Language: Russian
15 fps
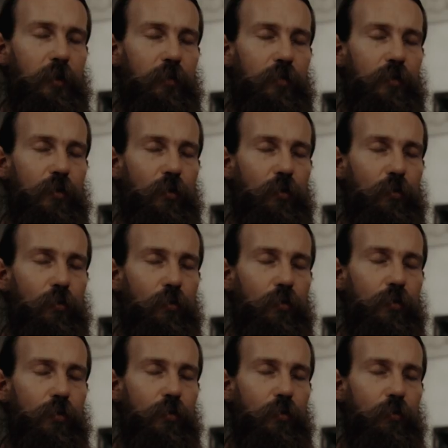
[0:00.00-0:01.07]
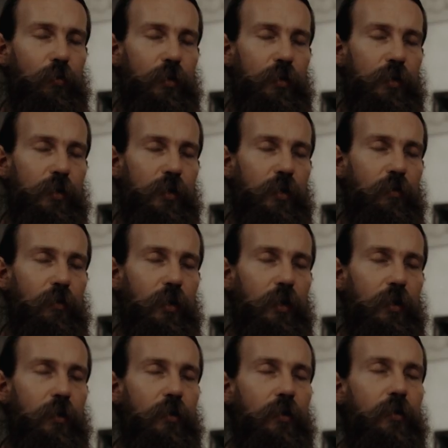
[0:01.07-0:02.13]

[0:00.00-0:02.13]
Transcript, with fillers: все то, что мы создавали –